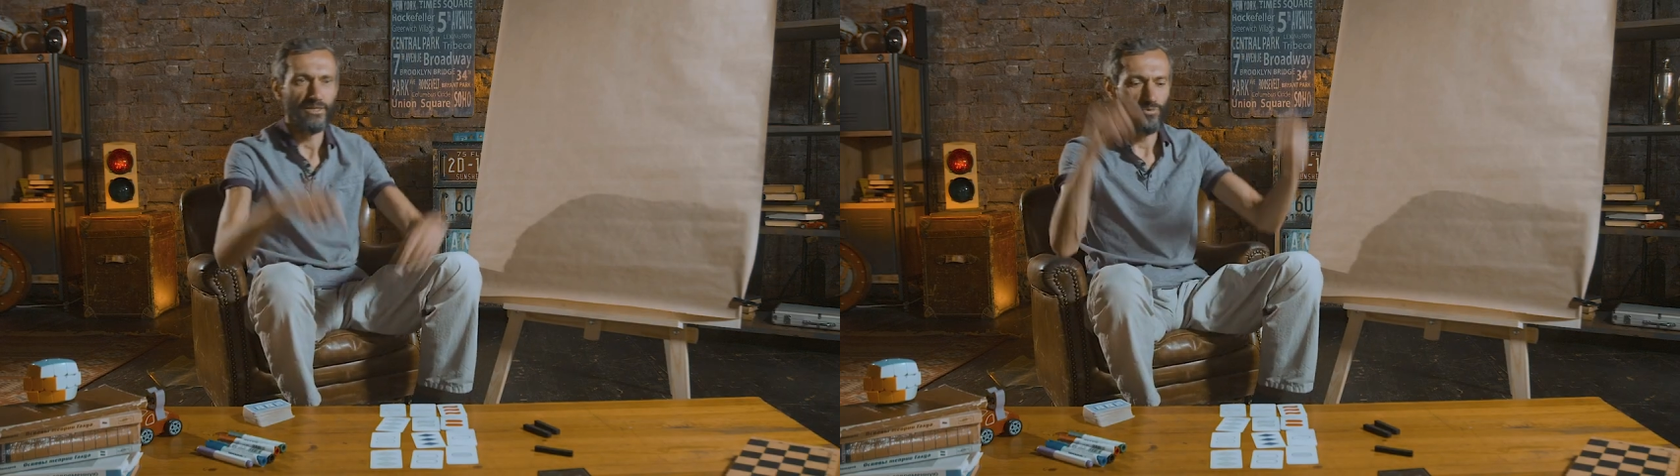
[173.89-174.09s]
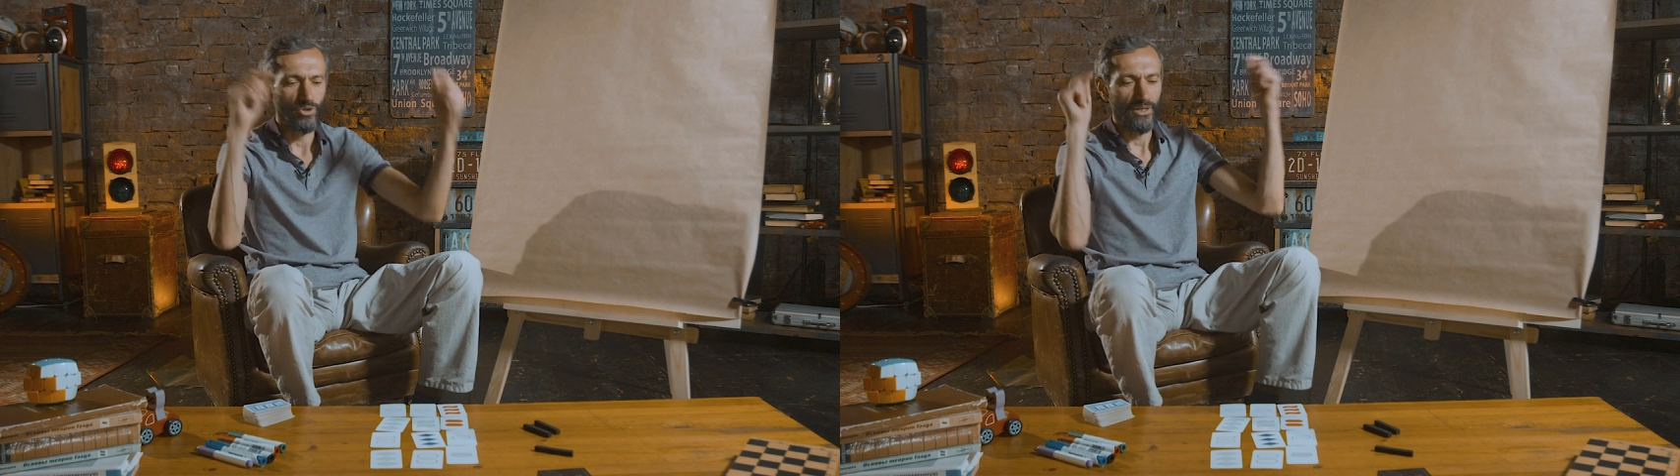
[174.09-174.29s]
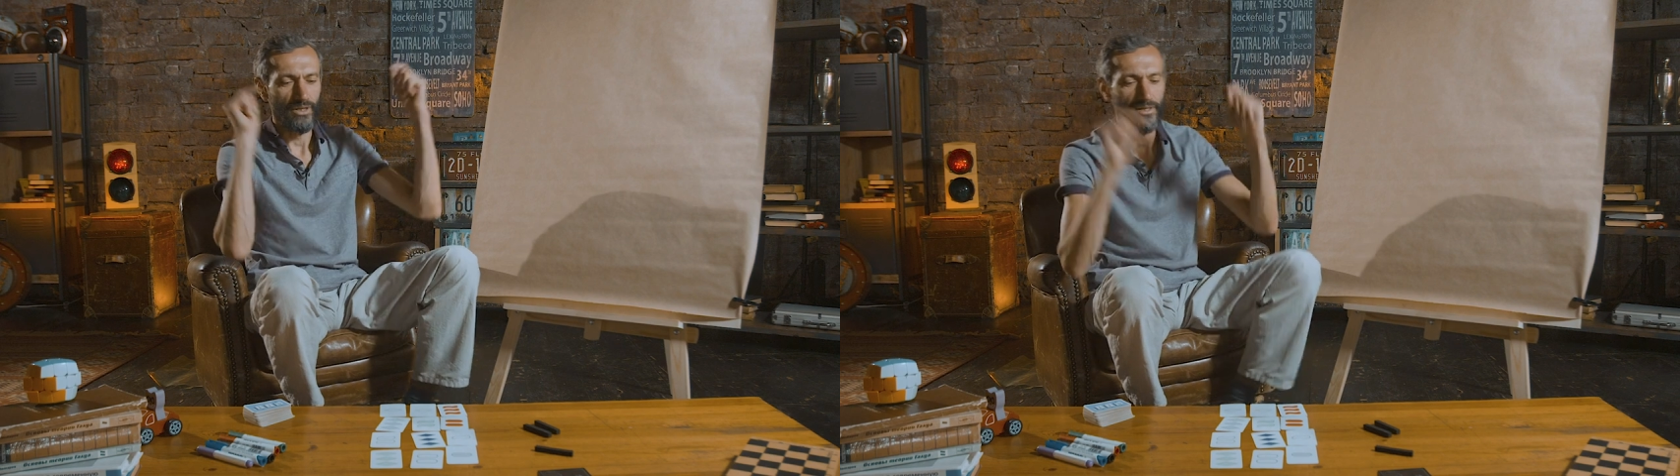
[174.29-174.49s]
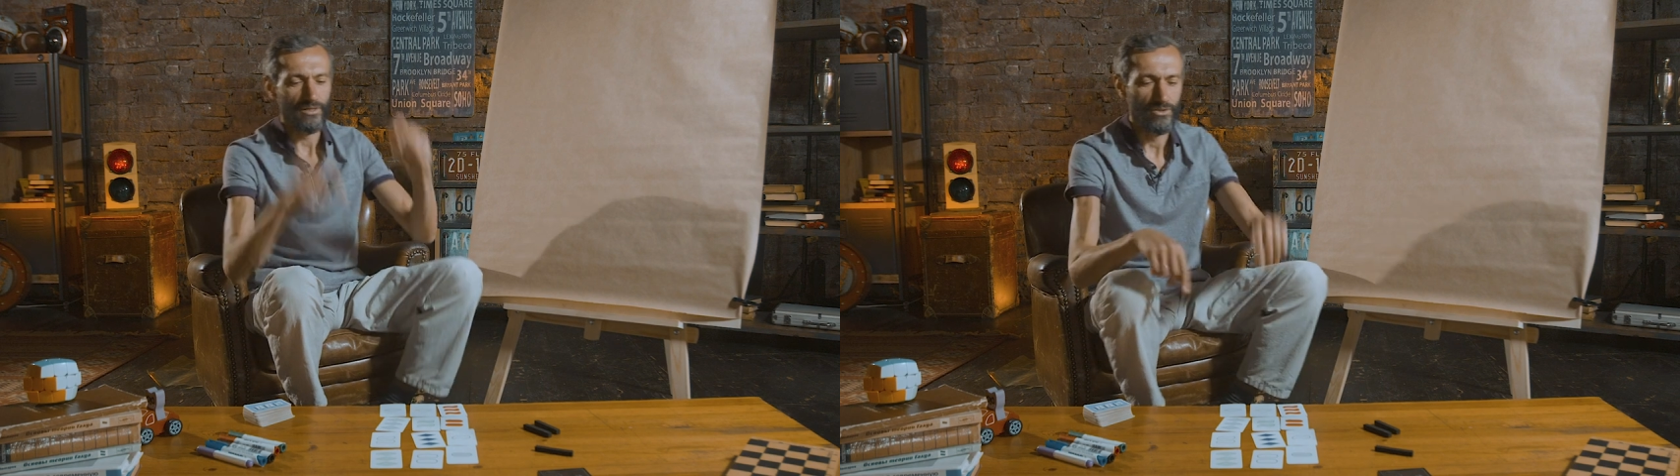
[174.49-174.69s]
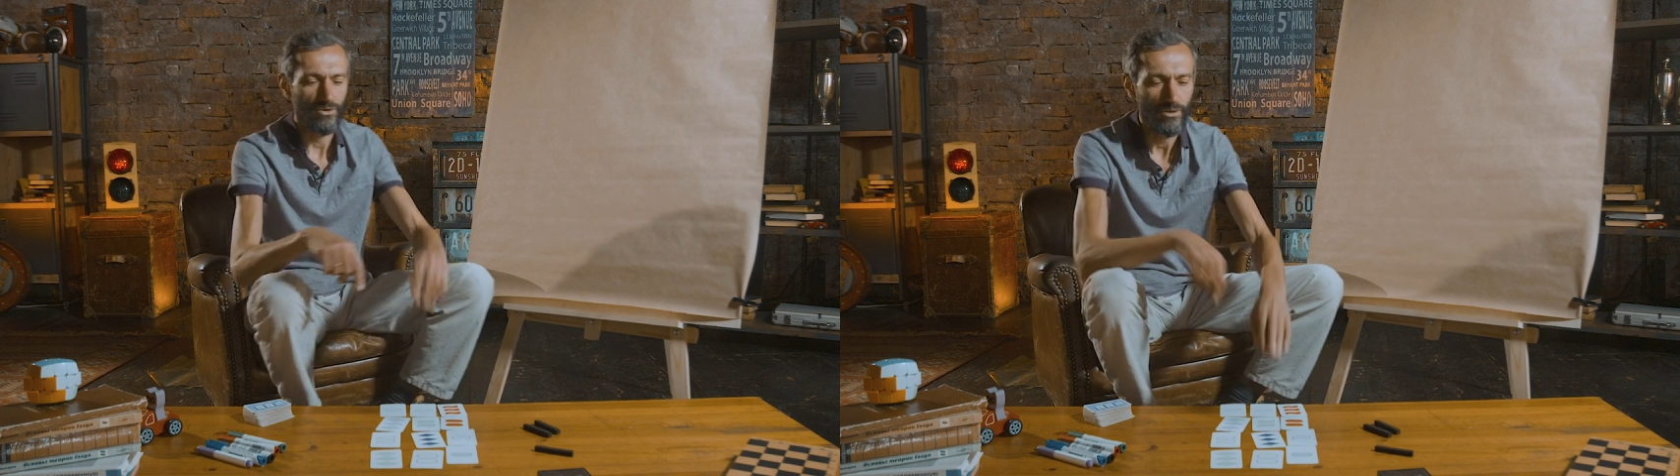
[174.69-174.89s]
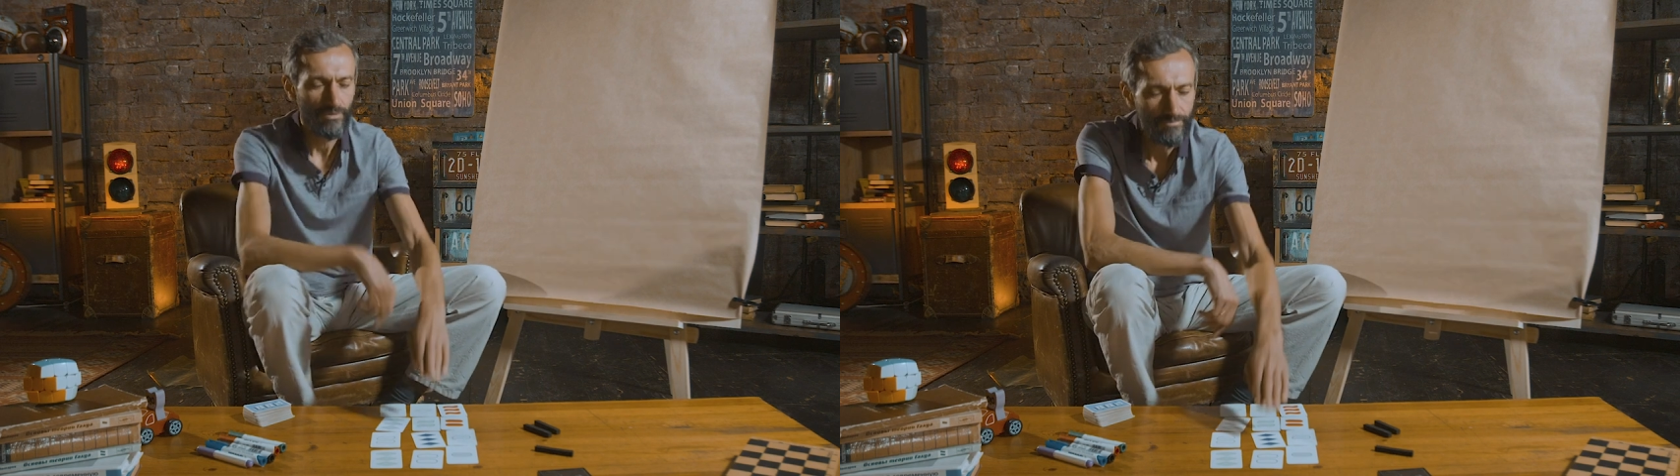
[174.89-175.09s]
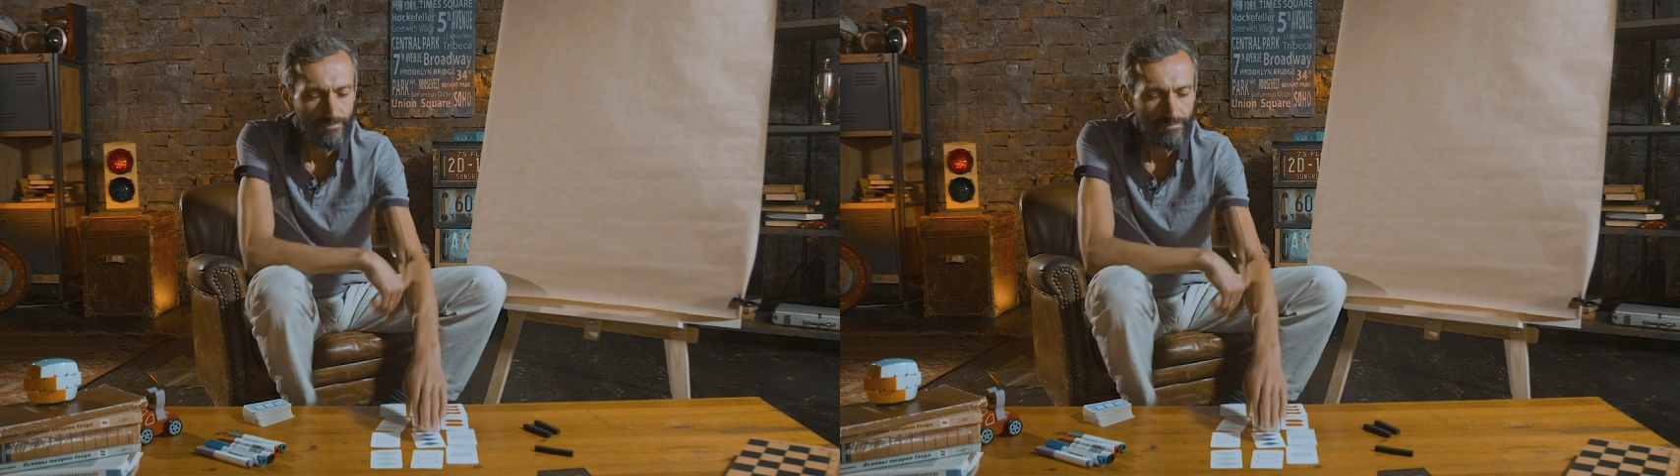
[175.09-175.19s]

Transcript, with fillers: смотрят на этот стол